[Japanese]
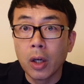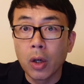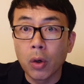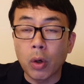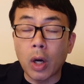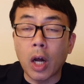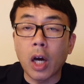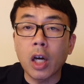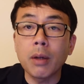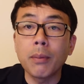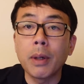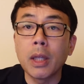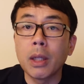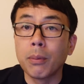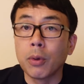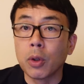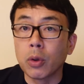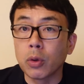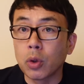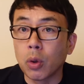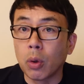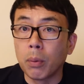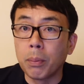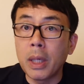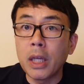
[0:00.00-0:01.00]
これあくまで
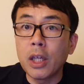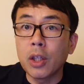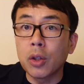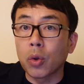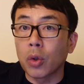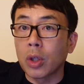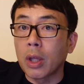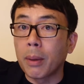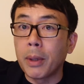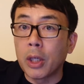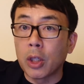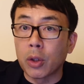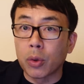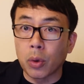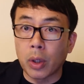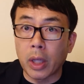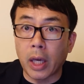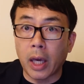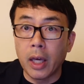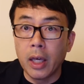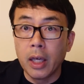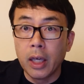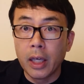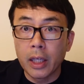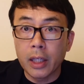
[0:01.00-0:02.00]
もそのメリット、デメリット
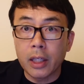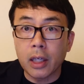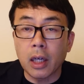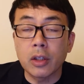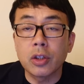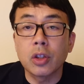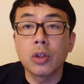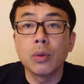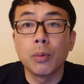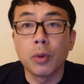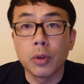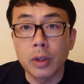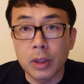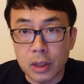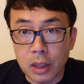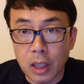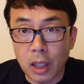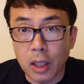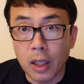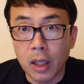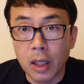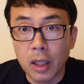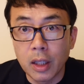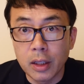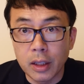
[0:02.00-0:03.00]
で比較するもんですか
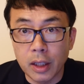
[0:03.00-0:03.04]
ら。